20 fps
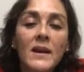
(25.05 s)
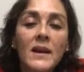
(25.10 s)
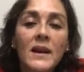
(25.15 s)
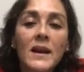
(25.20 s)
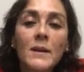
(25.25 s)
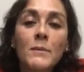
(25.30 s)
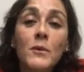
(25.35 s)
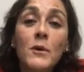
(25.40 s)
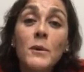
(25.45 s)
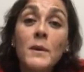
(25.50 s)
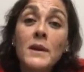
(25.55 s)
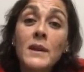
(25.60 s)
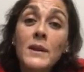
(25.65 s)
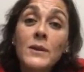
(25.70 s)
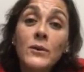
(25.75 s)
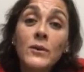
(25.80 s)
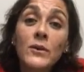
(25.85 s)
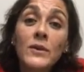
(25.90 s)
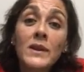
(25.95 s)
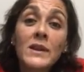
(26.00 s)
Hemos
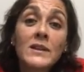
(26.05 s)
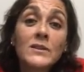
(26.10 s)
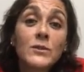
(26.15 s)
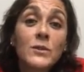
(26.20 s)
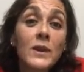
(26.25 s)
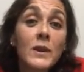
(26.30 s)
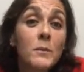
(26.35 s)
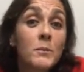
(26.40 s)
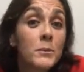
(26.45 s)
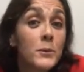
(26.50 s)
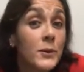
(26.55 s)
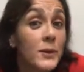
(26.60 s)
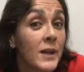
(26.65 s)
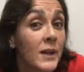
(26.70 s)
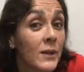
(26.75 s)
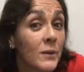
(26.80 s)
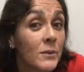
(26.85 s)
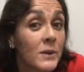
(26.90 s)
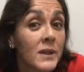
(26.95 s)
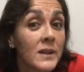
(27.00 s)
venido de la ciudad de Piura,
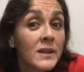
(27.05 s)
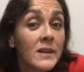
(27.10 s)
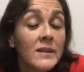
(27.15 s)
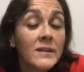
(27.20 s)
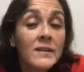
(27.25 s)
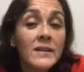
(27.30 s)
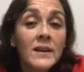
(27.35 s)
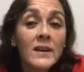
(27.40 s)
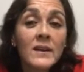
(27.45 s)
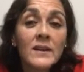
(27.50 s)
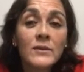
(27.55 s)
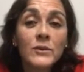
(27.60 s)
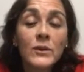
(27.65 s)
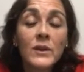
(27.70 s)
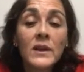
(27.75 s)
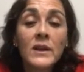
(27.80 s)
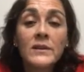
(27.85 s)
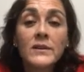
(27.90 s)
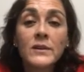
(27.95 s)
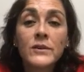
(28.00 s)
como les decía, la ciudad
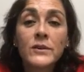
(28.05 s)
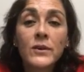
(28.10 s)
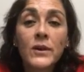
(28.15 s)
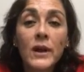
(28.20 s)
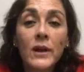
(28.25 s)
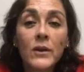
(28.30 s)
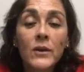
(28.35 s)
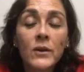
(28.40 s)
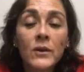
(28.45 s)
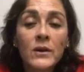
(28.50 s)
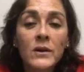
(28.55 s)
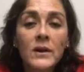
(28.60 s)
del eterno calor,